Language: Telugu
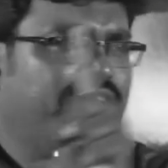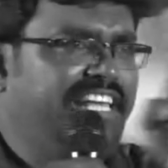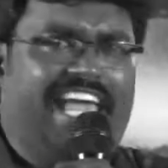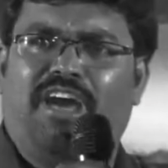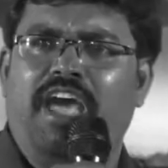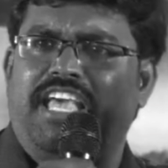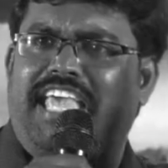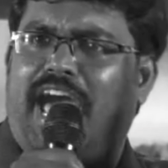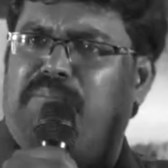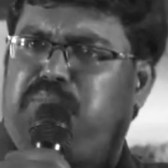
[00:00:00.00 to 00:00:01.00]
ఉన్న ఏ
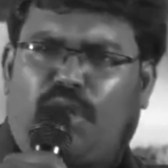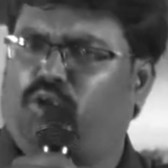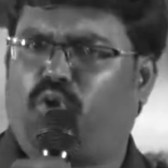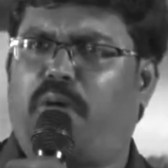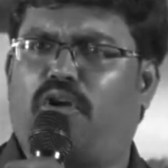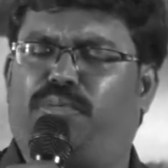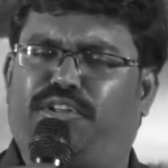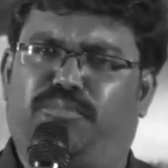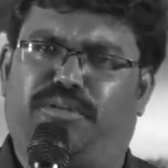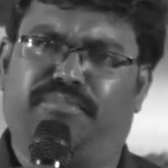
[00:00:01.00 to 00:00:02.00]
ఏ బ్రతుకు
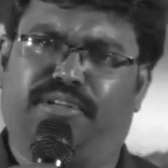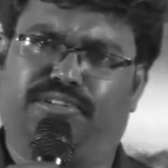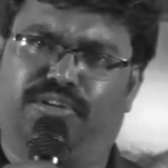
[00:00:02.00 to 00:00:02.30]
బాగుపడదు ప్రియమైన